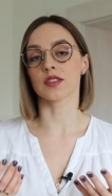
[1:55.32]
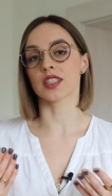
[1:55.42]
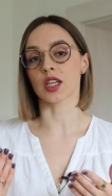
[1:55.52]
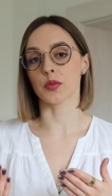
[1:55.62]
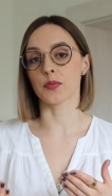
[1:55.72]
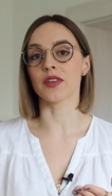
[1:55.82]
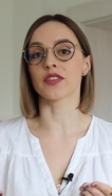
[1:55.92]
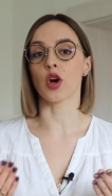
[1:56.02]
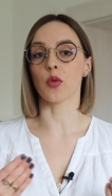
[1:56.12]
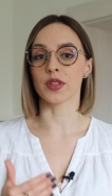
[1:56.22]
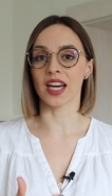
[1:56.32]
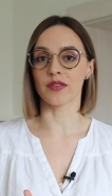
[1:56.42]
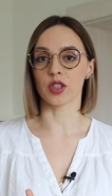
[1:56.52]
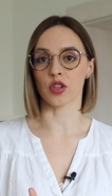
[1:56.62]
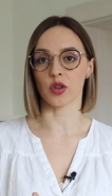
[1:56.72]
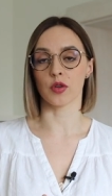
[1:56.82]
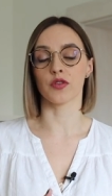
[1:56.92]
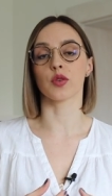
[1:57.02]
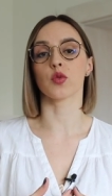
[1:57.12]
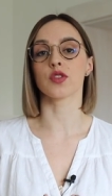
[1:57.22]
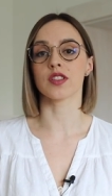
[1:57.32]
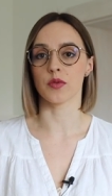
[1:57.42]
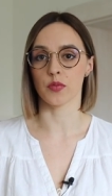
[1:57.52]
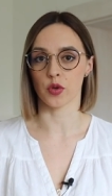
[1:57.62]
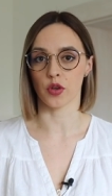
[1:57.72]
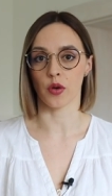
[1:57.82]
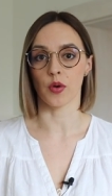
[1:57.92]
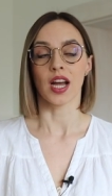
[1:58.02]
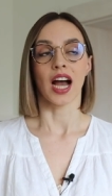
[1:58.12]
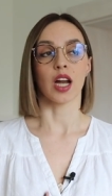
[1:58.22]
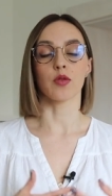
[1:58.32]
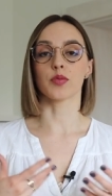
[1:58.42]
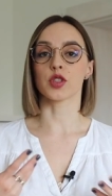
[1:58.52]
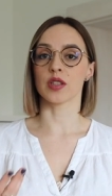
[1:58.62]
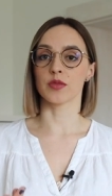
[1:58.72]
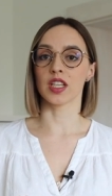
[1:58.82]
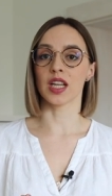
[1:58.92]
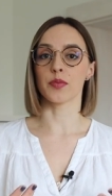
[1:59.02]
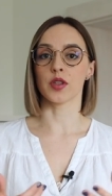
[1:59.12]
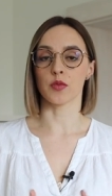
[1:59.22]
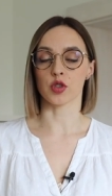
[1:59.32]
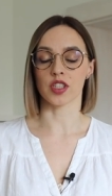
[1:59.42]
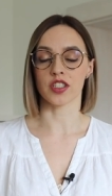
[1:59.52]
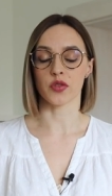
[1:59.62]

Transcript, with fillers: jak pewne objawy chorobowe ustępują, albo przynajmniej lepiej można